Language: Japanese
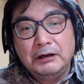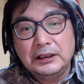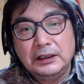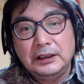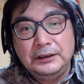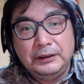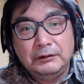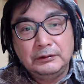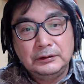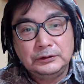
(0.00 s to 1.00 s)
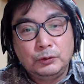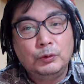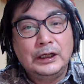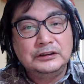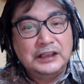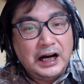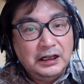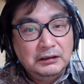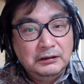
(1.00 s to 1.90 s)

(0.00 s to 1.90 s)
わからないんだよ。総額が。